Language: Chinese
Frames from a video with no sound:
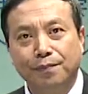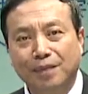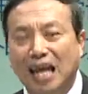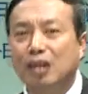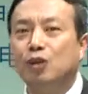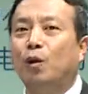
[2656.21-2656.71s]

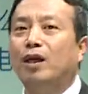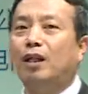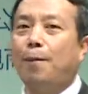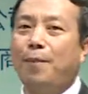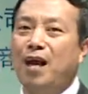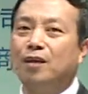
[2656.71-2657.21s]
但是我给
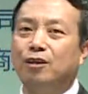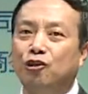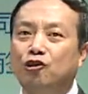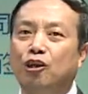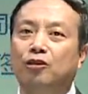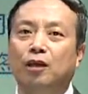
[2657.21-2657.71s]
它变成
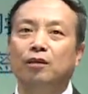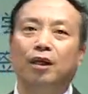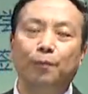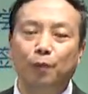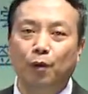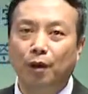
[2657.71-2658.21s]
正常
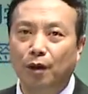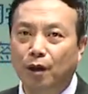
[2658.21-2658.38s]
题目了。